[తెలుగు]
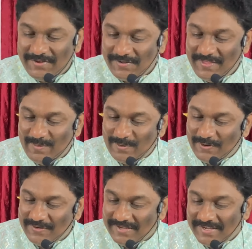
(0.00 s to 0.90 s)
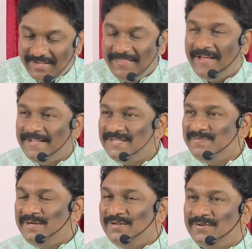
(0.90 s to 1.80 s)
హృదయములో
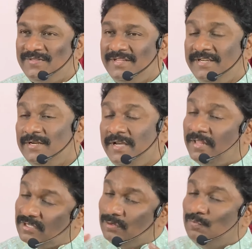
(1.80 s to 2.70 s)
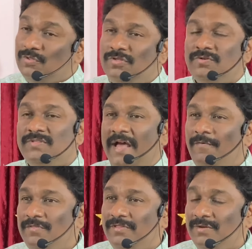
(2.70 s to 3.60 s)
దాచిపెట్టుకుంది అంతకుముందు
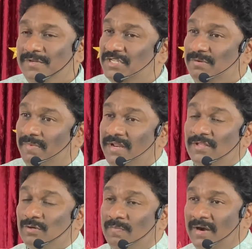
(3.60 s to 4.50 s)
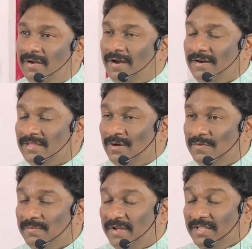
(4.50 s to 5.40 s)
దేవదూత వచ్చి మరియతో మాట్లాడుతూ
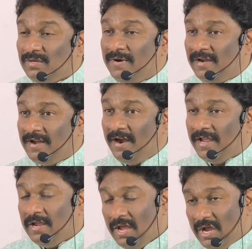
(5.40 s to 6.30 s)
ఉంది మరియతో మాట్లాడి